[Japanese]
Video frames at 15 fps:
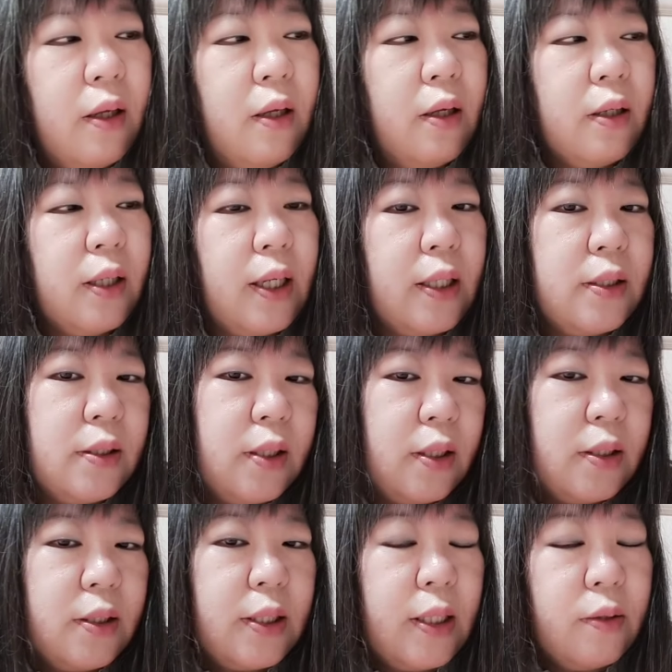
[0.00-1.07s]
感染し
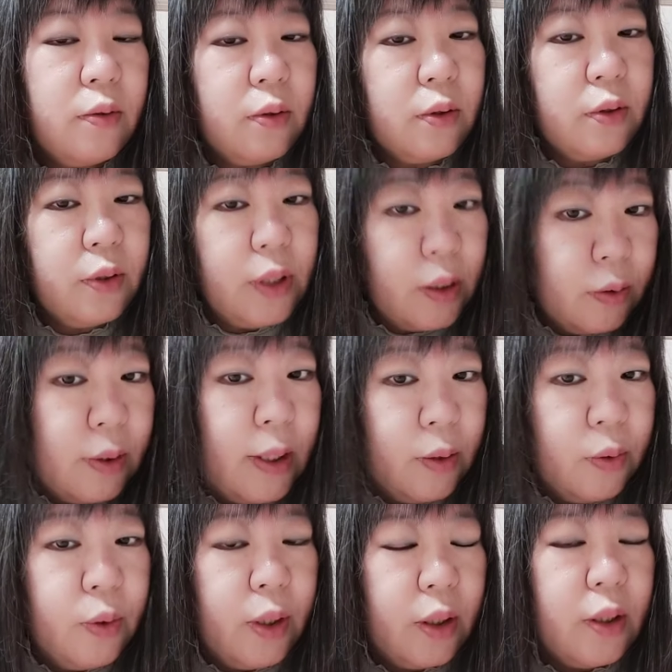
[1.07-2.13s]
てくれる程度
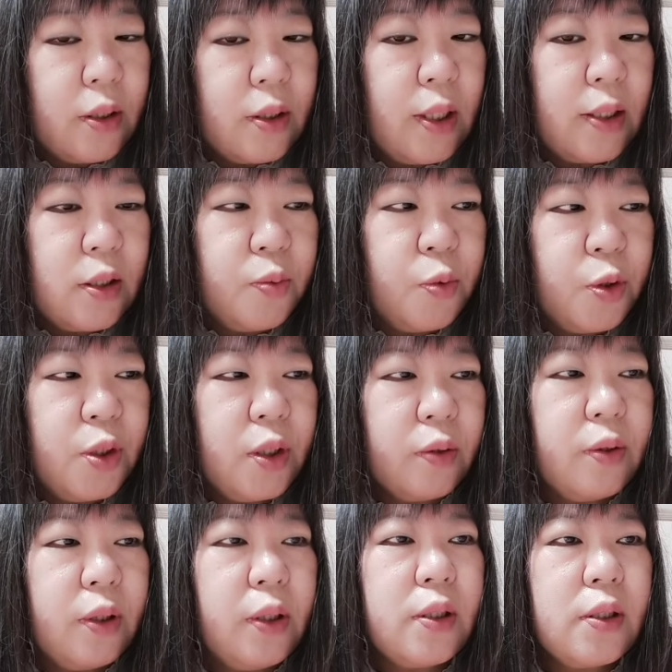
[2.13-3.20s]
でいいんです。発病しなく
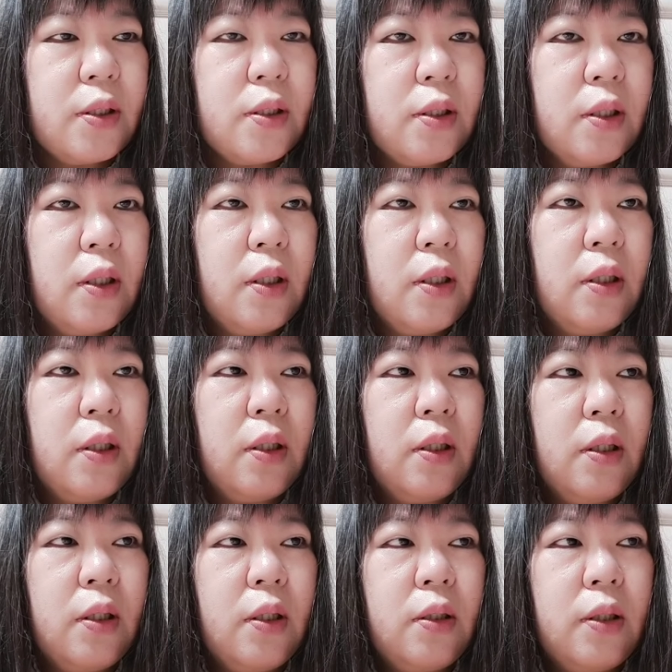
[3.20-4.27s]
ていいんです。
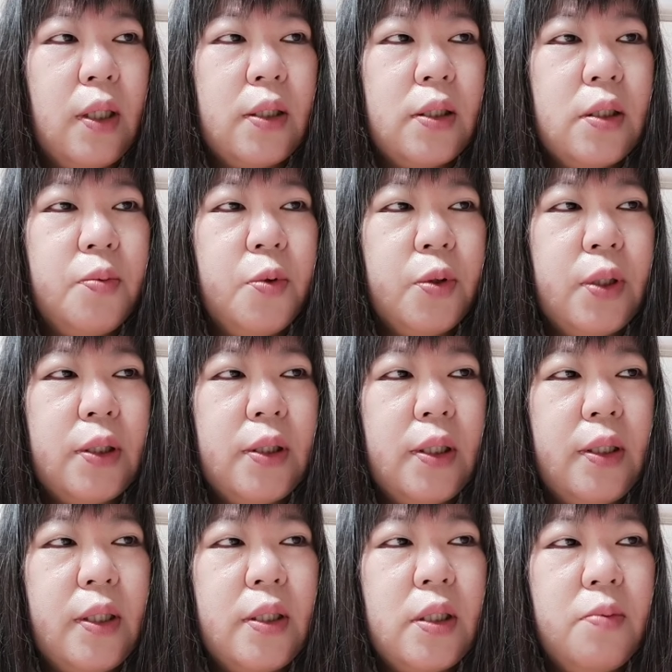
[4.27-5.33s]
発病させ
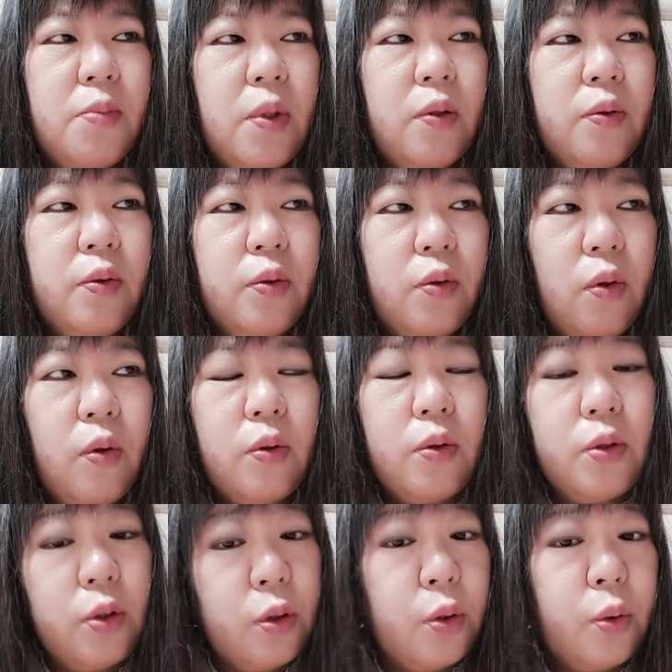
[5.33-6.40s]
てしまうと
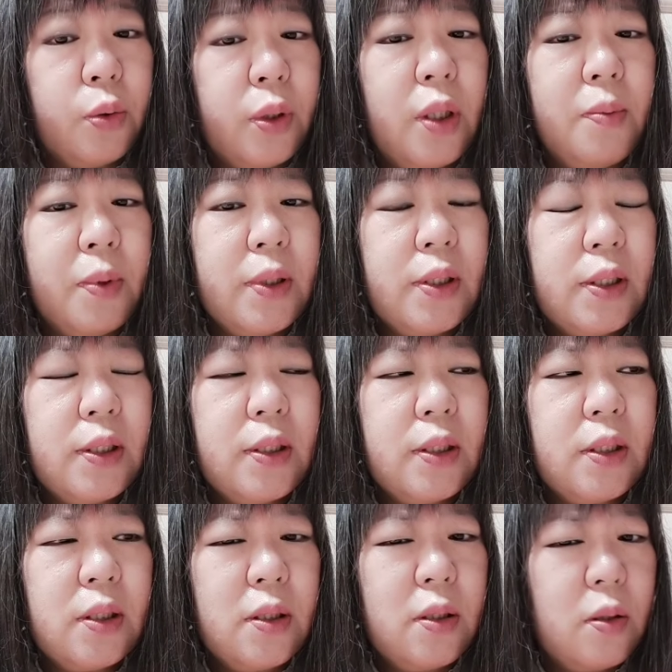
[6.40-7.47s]
重篤になりま
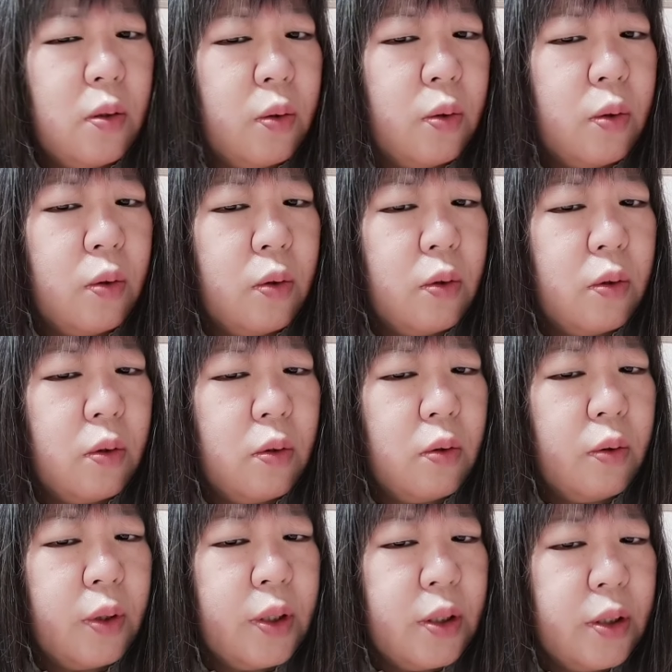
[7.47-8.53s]
す。ちょっと
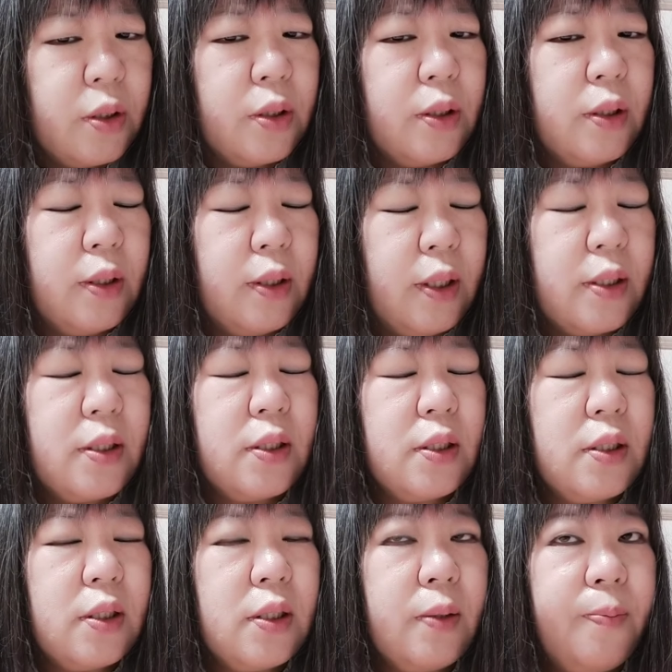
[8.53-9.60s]
きついです。